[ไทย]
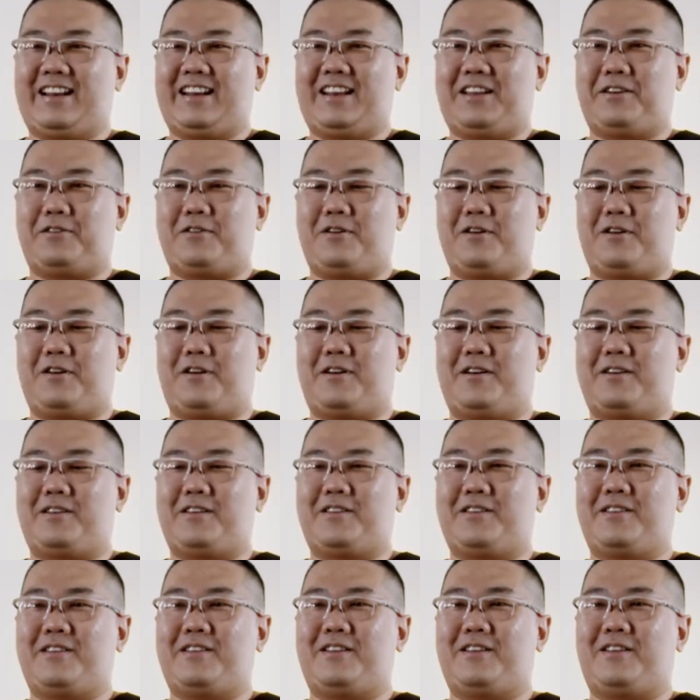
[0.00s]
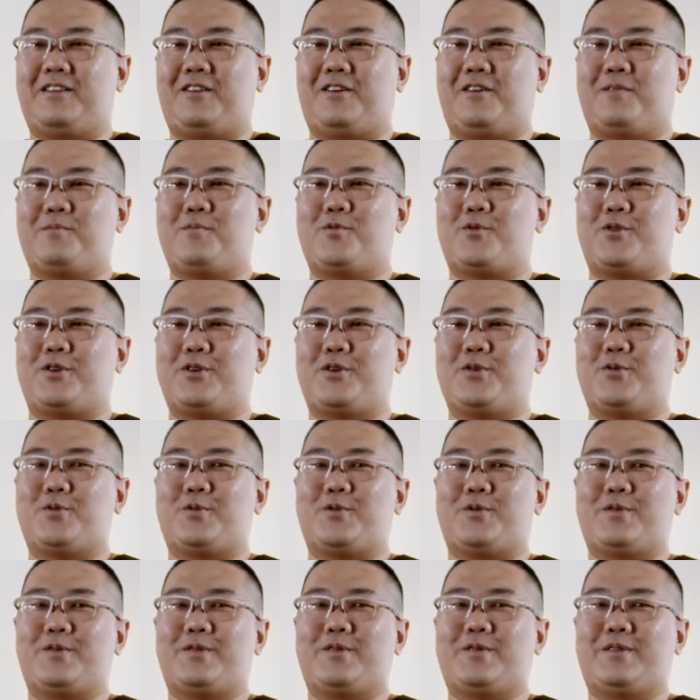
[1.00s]
แล้วก็ลองหมุนดู
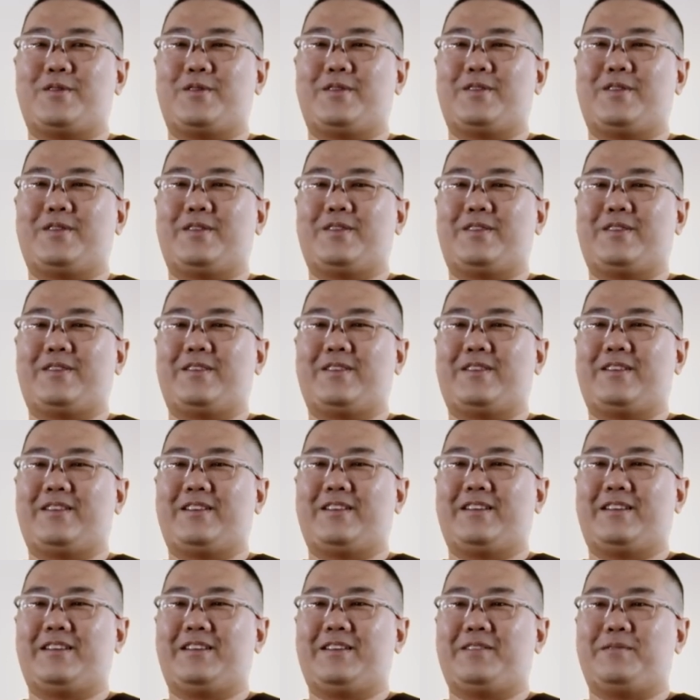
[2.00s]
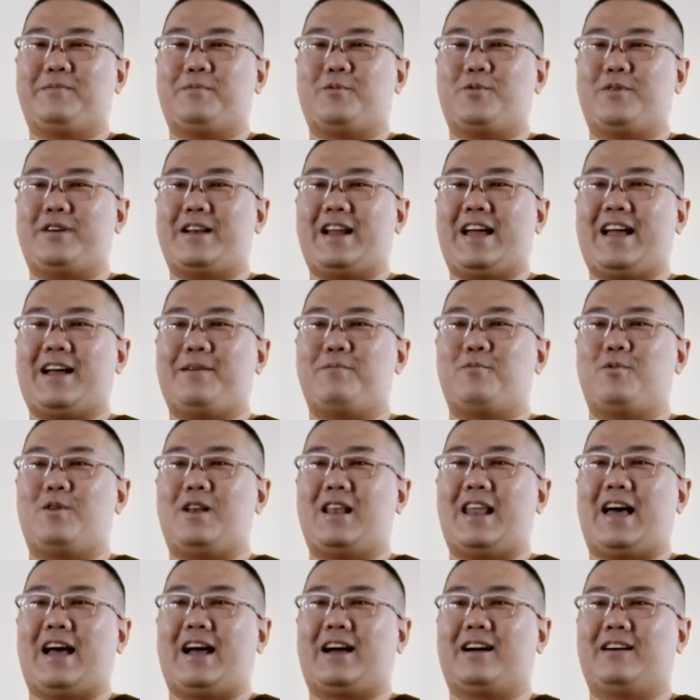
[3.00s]
หมุนหน้าหมุน
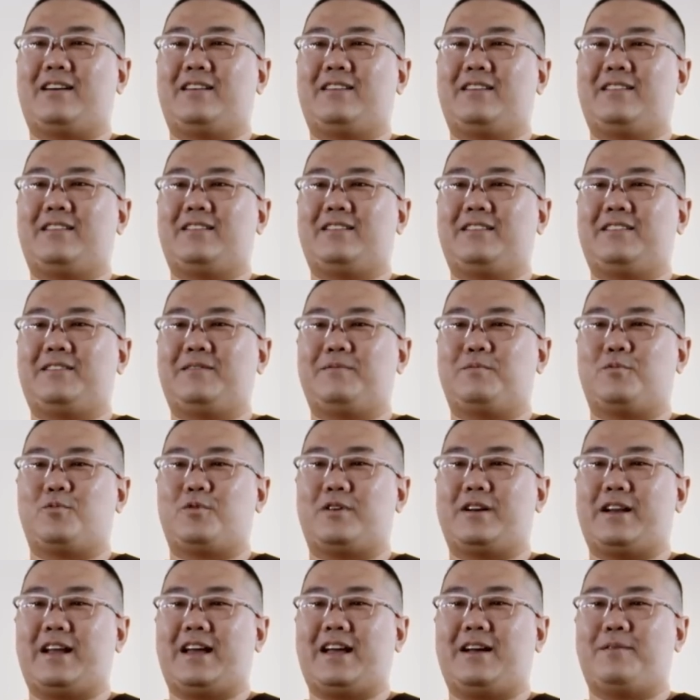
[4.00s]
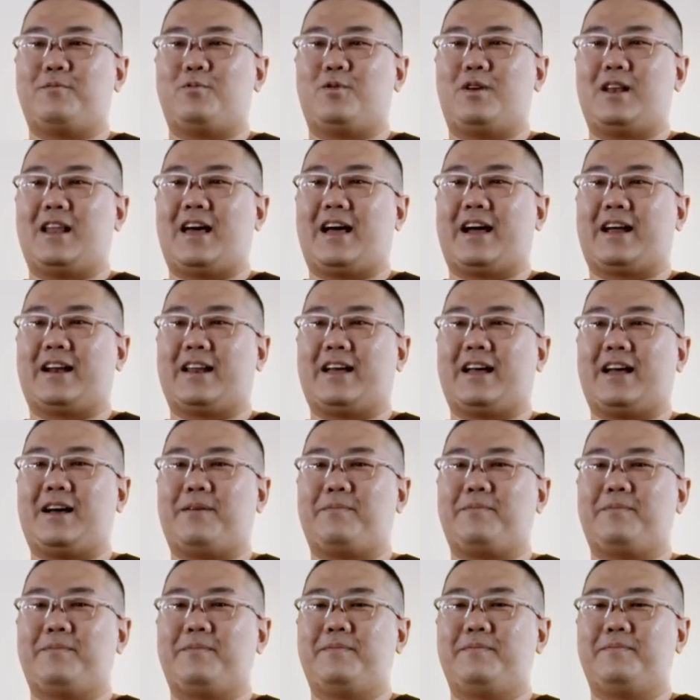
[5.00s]
หลัง หมุนหน้าหมุนหลังนะครับ
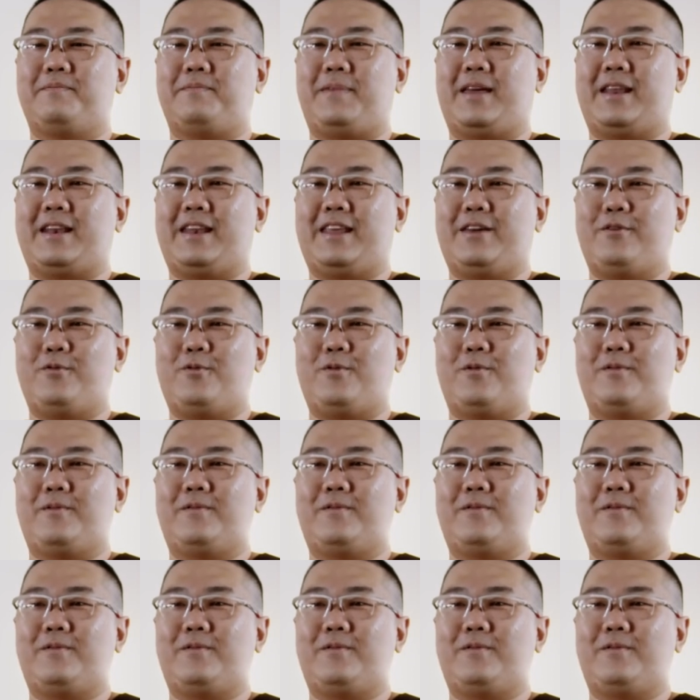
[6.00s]
เปลี่ยนนิ้ว